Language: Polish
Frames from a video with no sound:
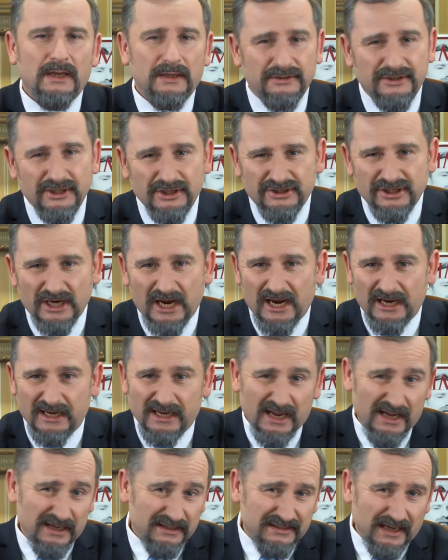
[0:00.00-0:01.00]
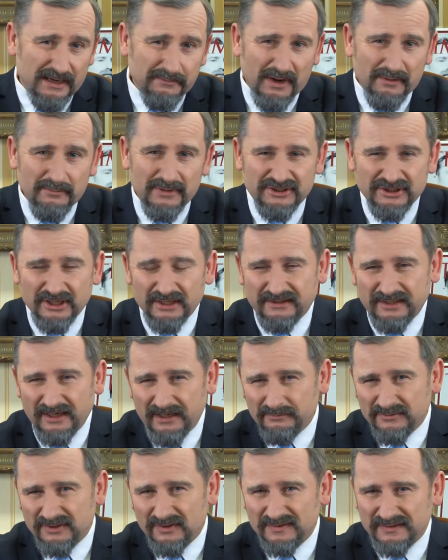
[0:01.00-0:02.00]
Dzisiaj zajmiemy się
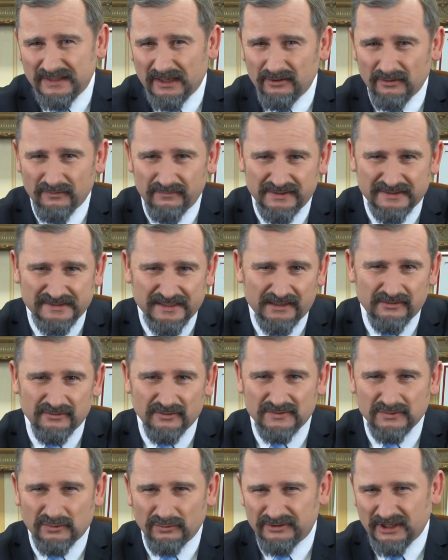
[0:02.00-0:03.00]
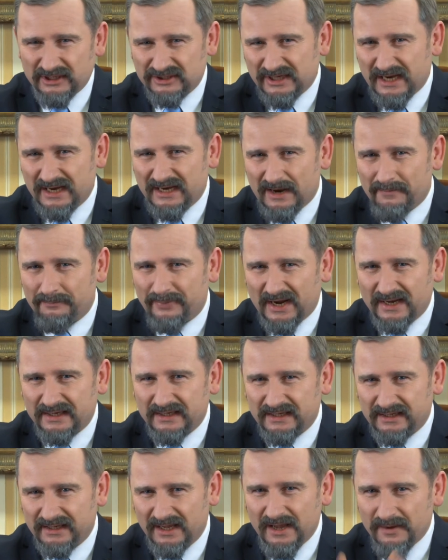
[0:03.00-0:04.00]
tym, co stanowi sedno skutecznej
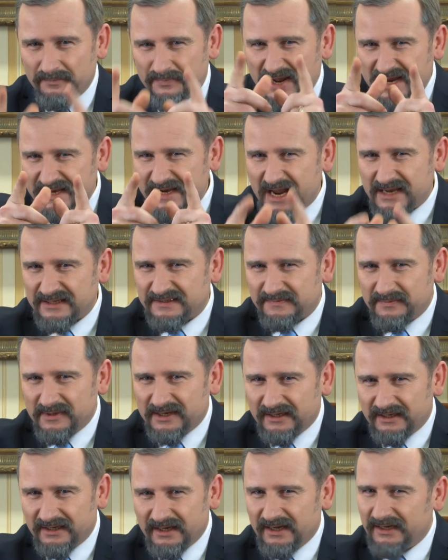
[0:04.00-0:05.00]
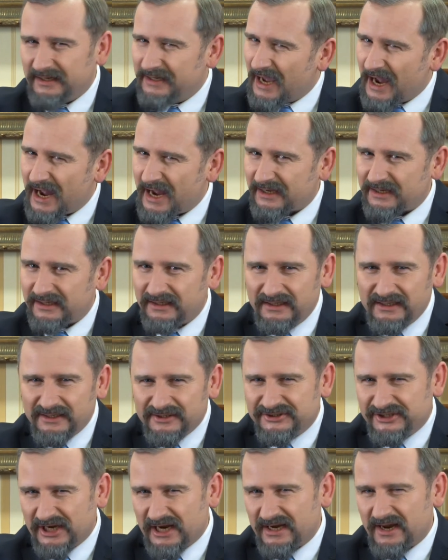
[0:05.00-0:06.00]
kampanii. Pieniędzmi. Jak i
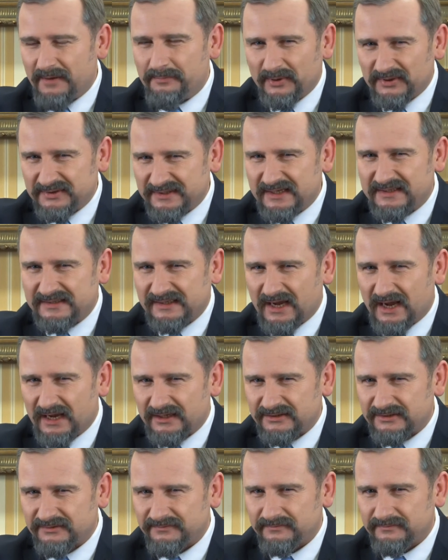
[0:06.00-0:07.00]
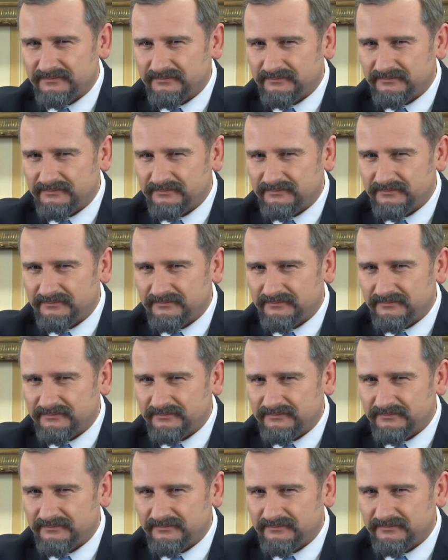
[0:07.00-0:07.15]
gdzie je pozyskać.